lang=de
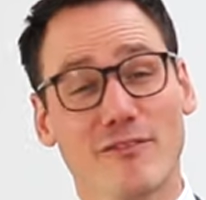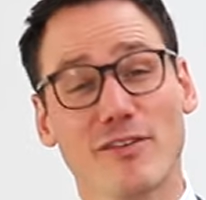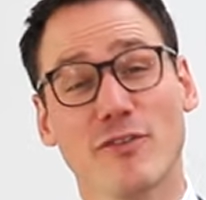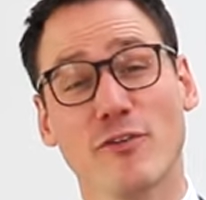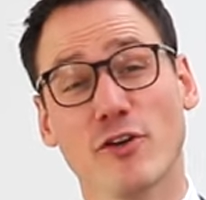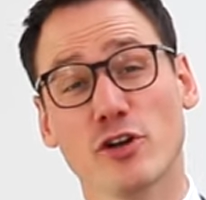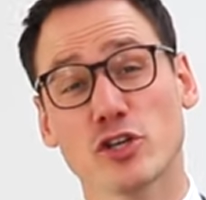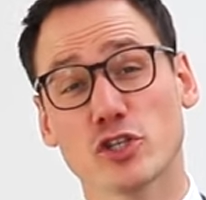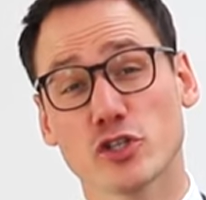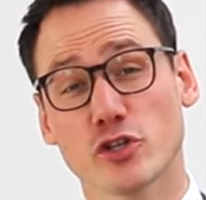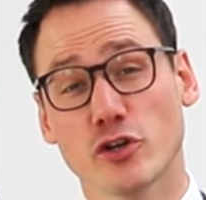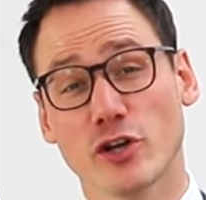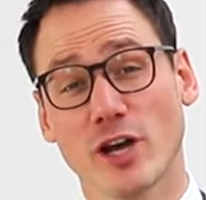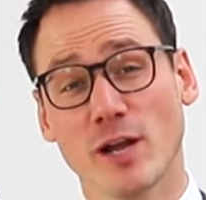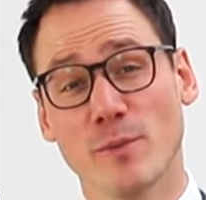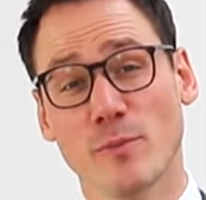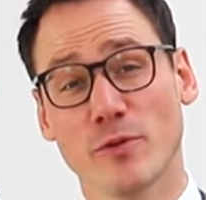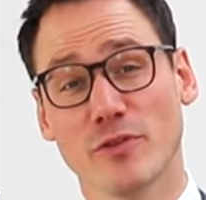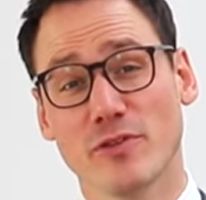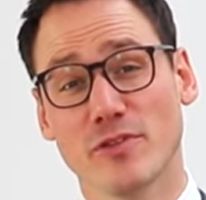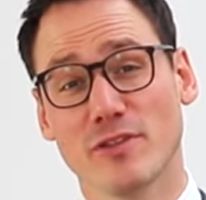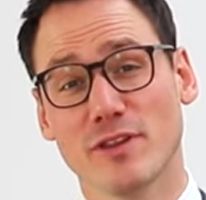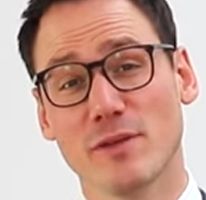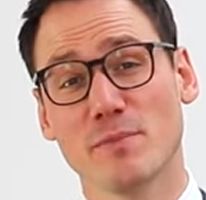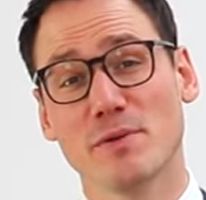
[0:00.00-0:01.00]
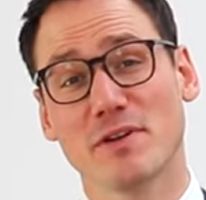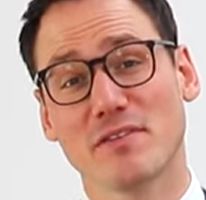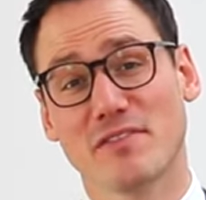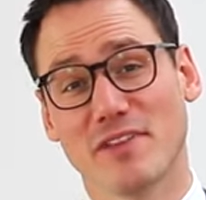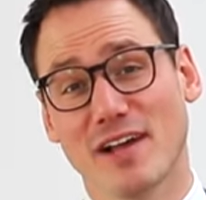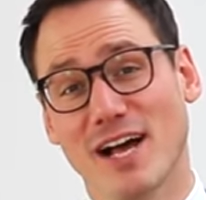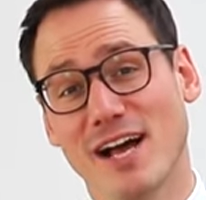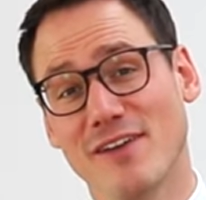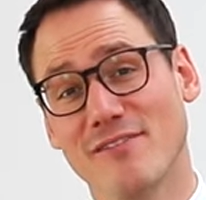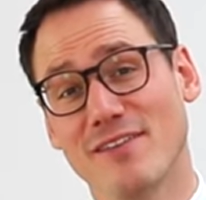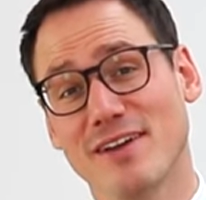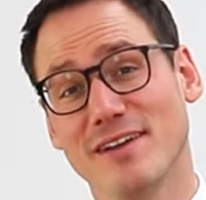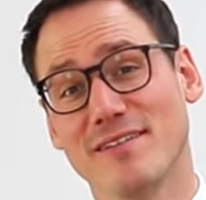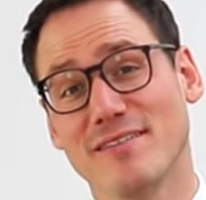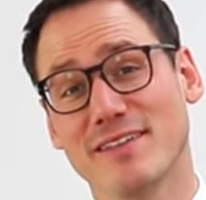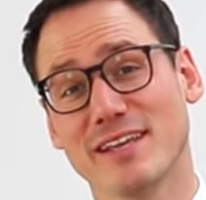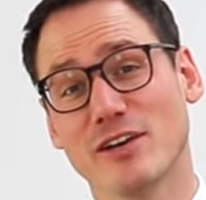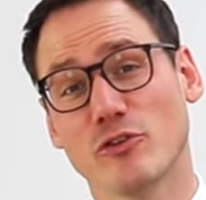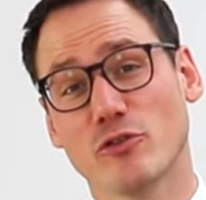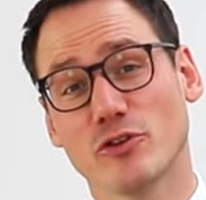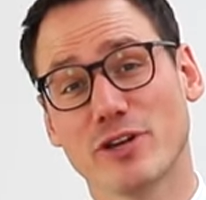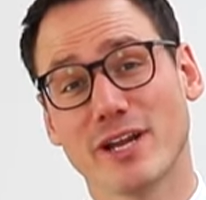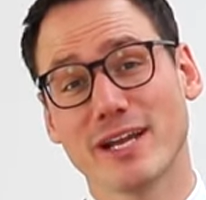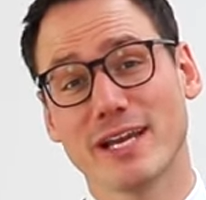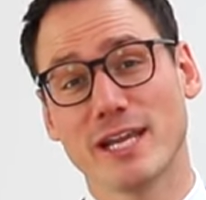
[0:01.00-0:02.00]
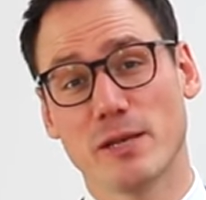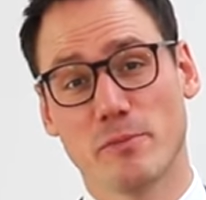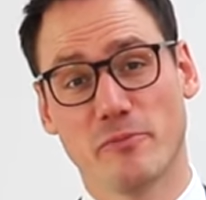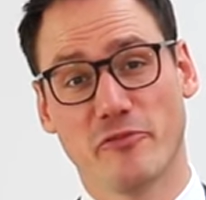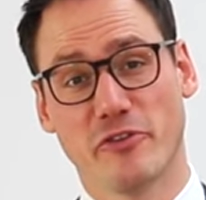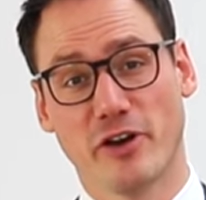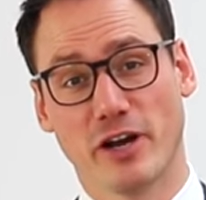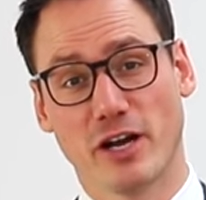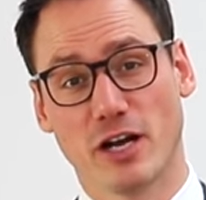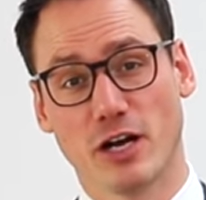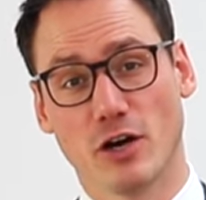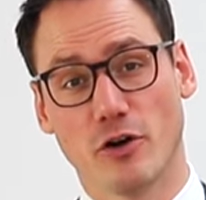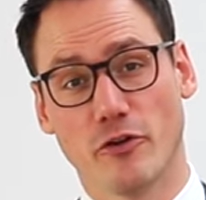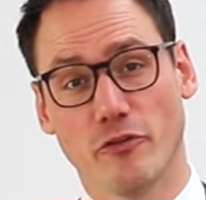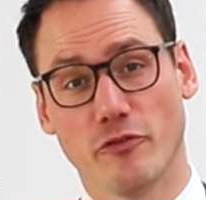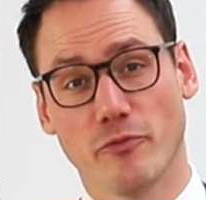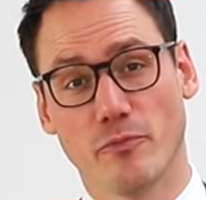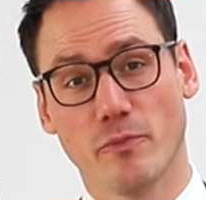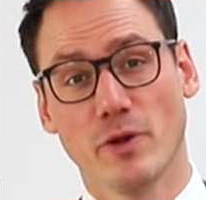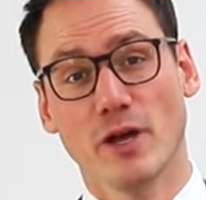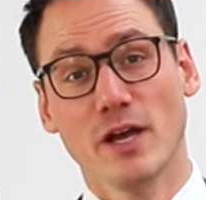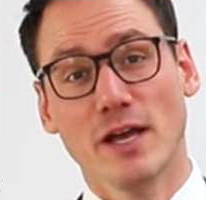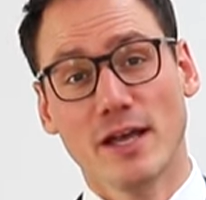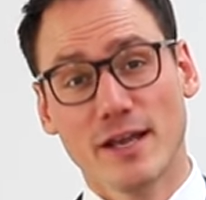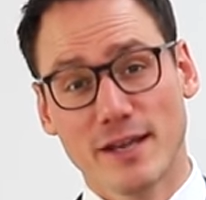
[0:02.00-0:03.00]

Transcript: Wie viel Steuern müssen Sie bezahlen, wenn Sie Ihr Unternehmen verkaufen?